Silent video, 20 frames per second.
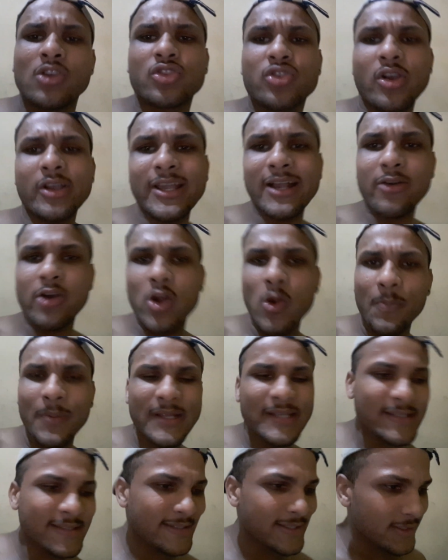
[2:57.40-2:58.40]
só que agora eu
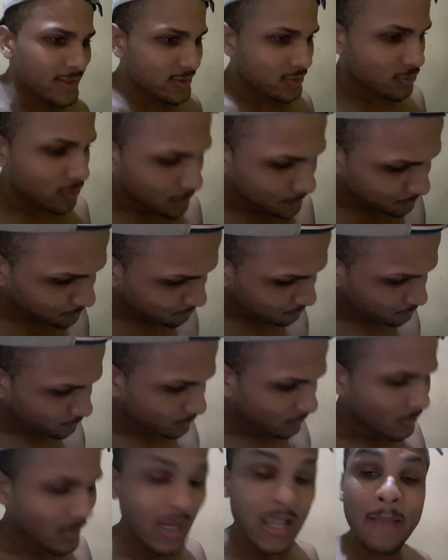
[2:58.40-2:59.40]
preciso
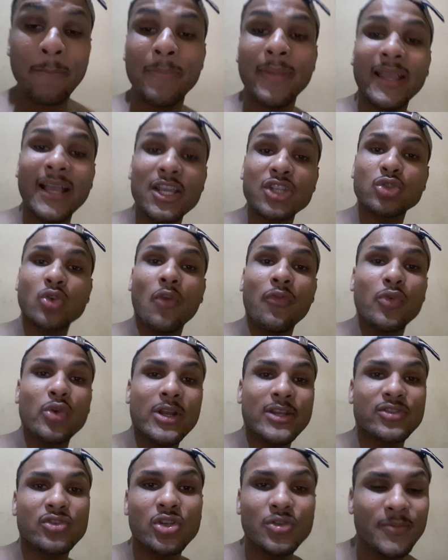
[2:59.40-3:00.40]
pegar as
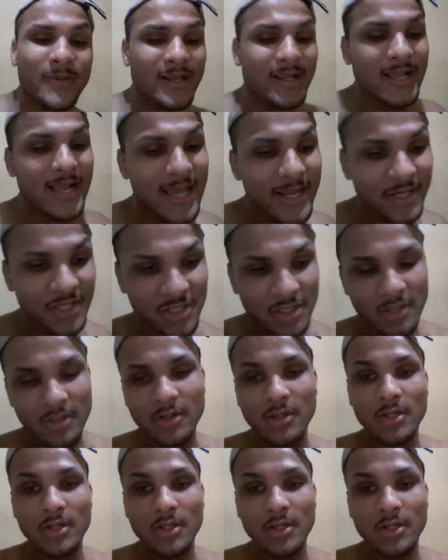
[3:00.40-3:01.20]
configurações bancárias,